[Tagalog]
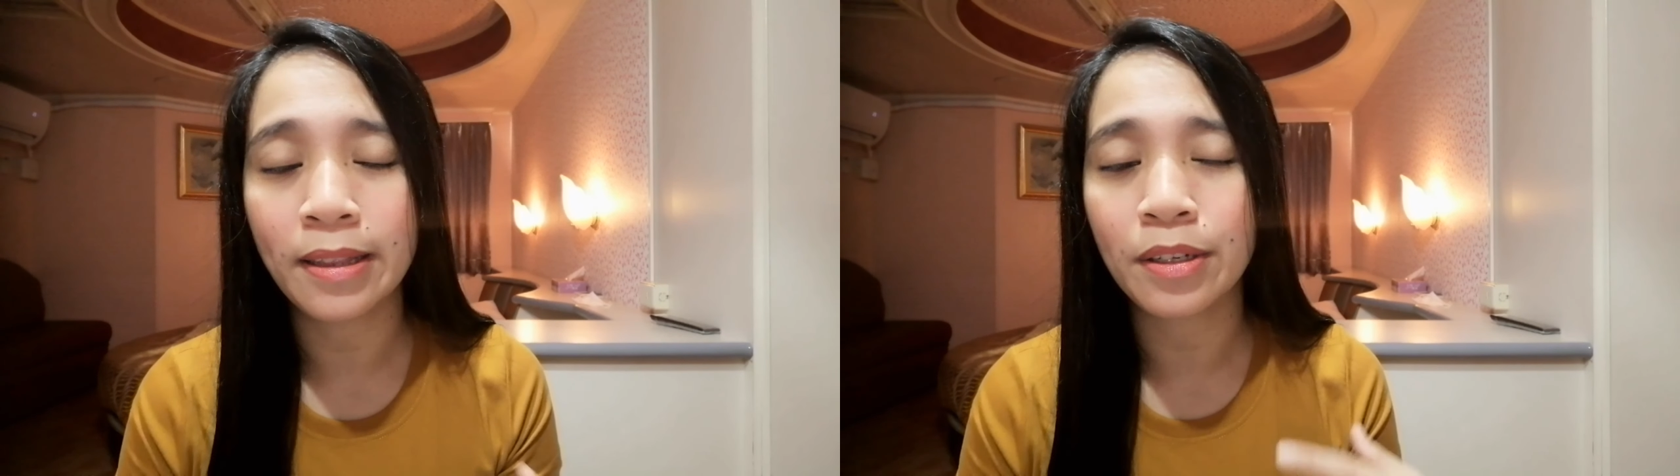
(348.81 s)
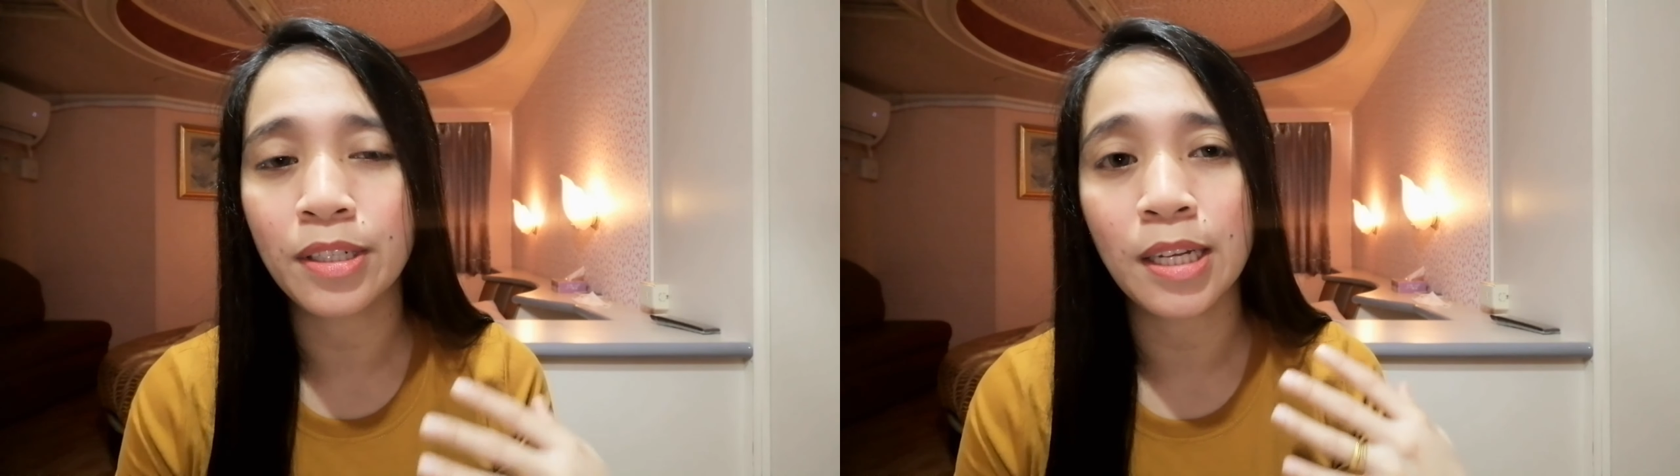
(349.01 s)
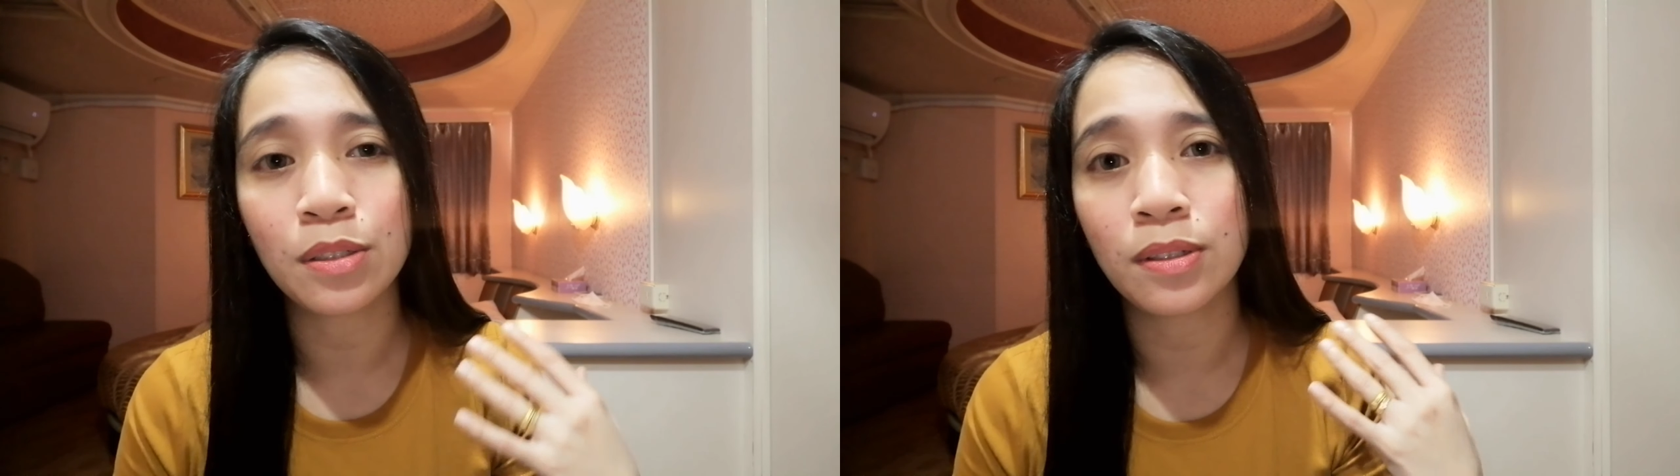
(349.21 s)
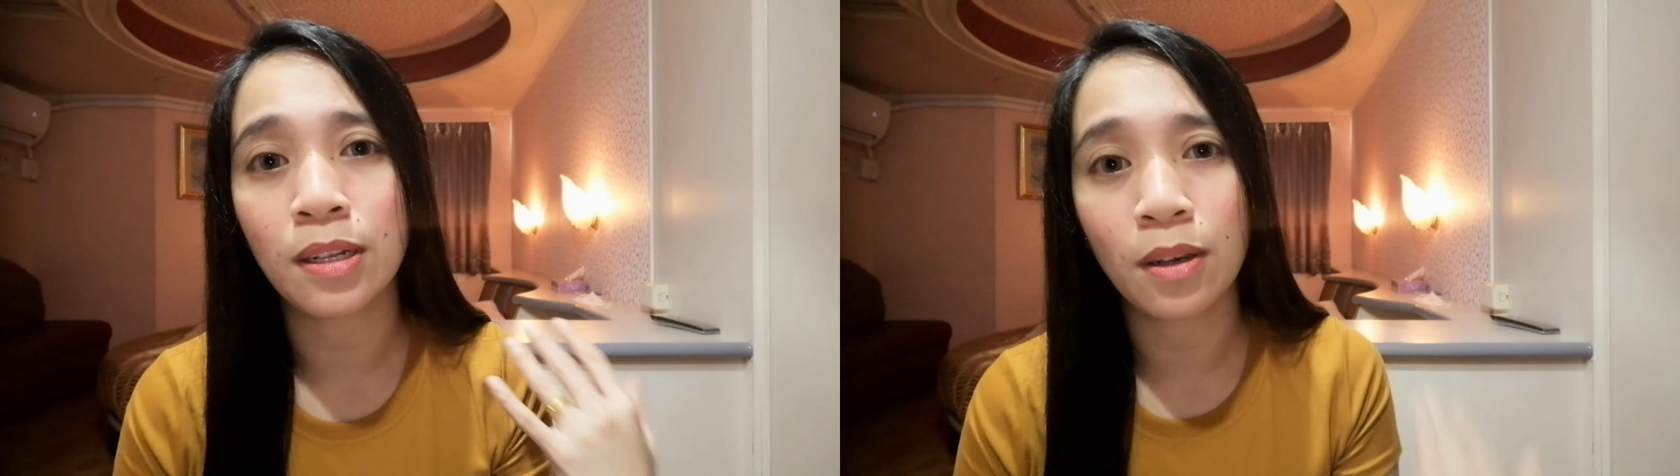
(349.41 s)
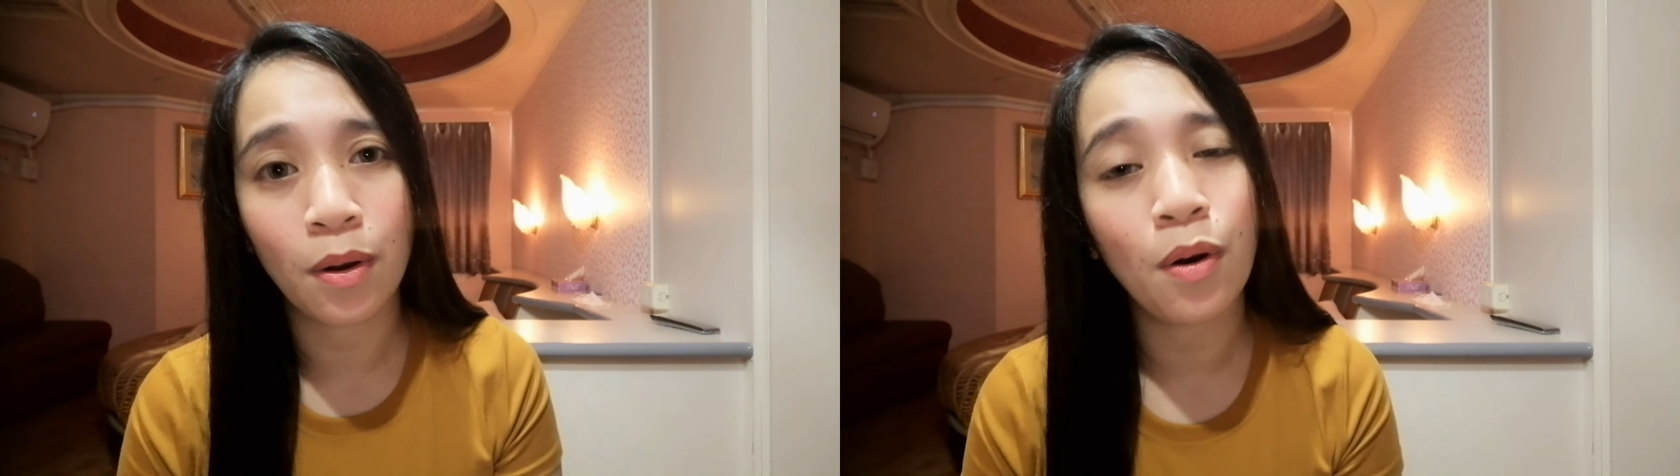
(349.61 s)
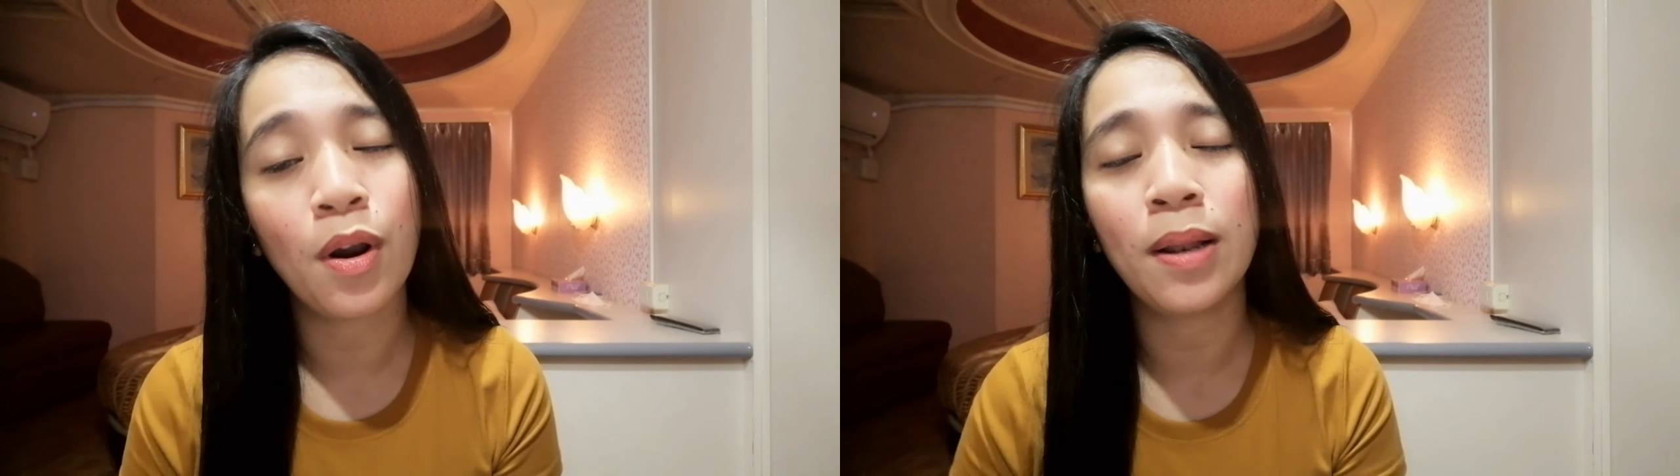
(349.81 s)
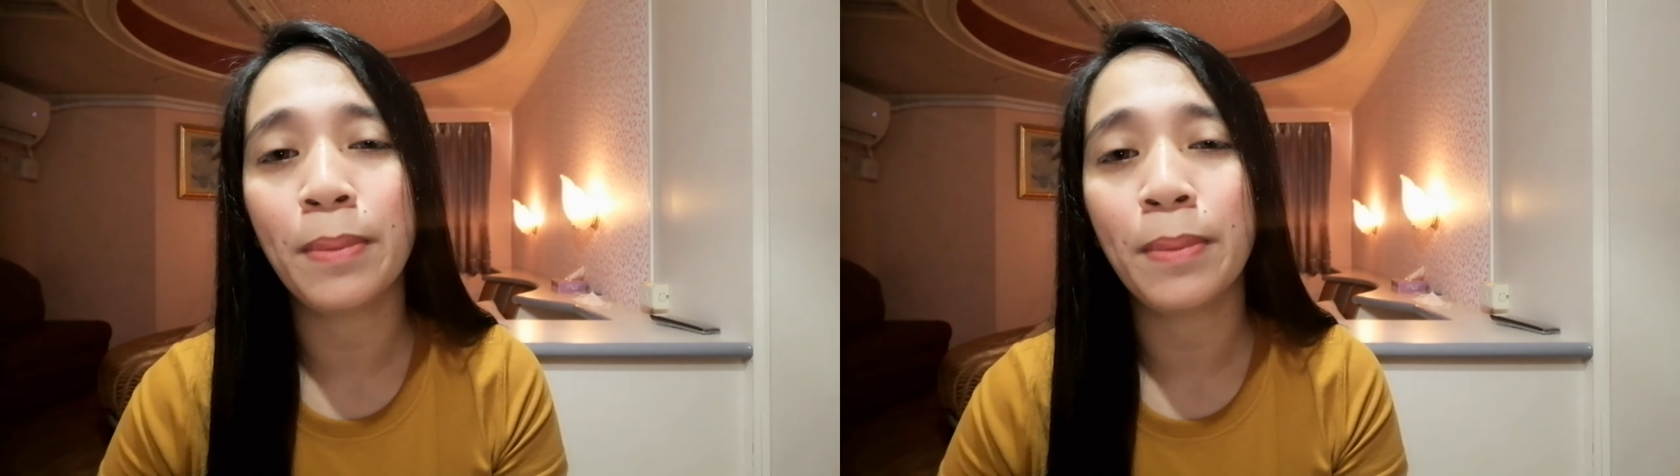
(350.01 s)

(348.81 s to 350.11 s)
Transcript: international call,